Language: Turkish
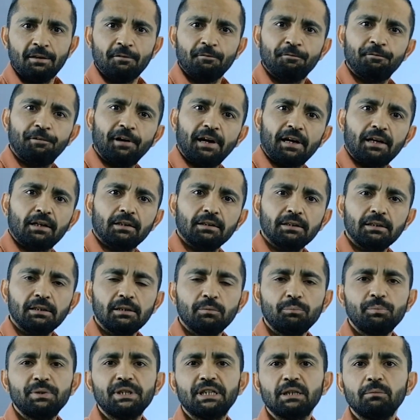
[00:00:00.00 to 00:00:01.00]

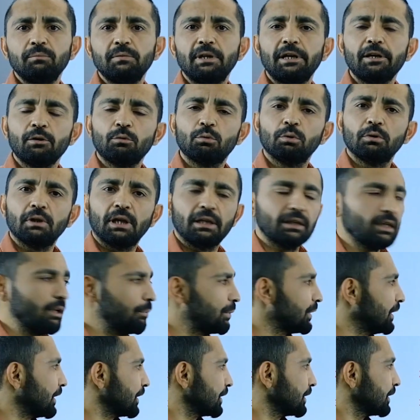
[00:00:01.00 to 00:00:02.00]
Farklı birimler
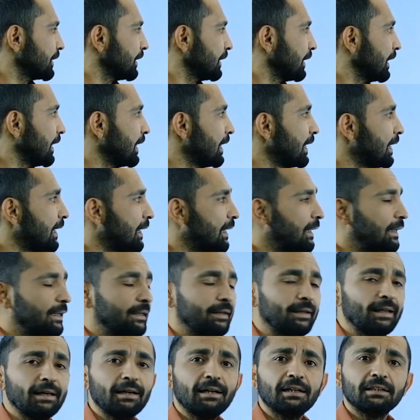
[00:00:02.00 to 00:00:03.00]
kullanılabilir.
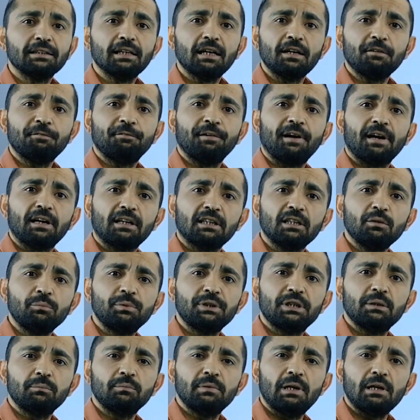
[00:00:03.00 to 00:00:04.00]
Ne kadar farklı
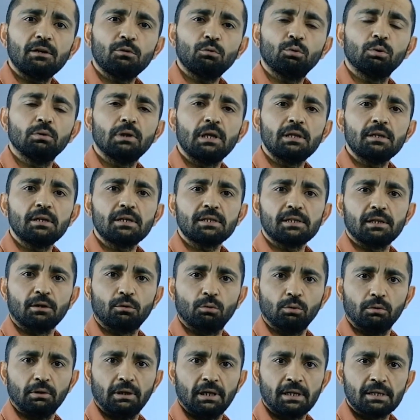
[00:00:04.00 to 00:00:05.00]
birimler kullanırsa
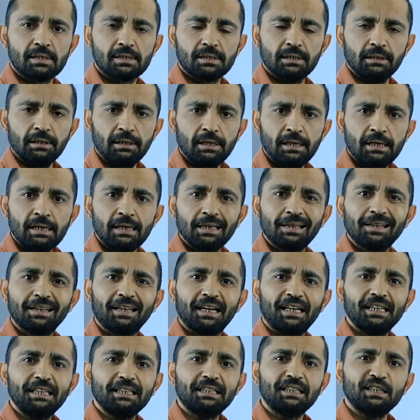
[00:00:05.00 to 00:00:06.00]
kullansın
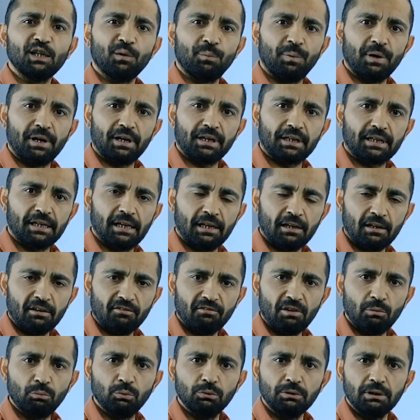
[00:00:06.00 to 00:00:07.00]
kayıt yaparken
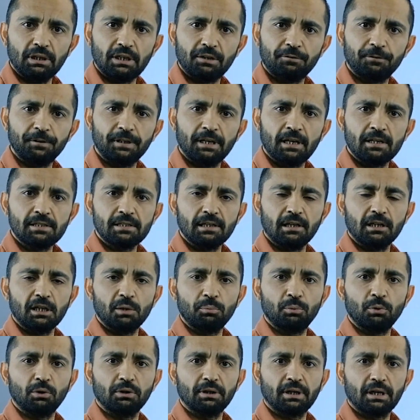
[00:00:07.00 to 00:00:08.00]
ve bunları finansal
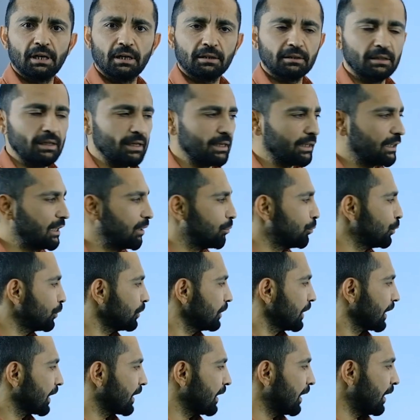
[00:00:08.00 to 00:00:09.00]
raporlara aktarırken
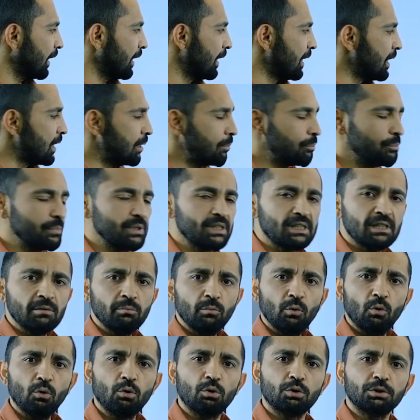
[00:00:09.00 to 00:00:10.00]
mutlaka
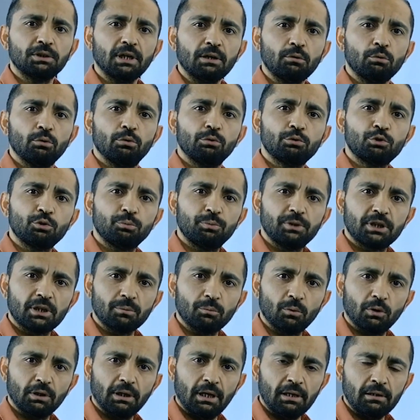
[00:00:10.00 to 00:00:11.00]
bizim ortak ölçü
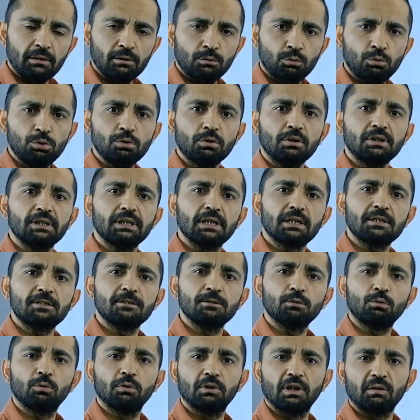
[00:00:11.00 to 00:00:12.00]
birimi olan Türk
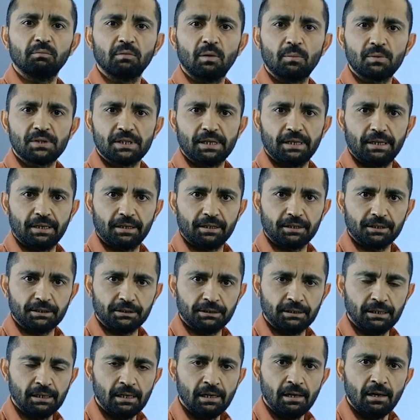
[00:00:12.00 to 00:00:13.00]
lirasını kullanmamız
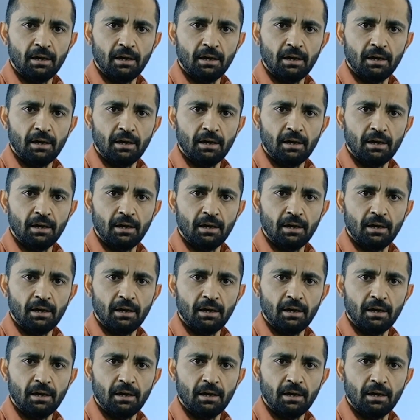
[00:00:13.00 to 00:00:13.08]
gerekir.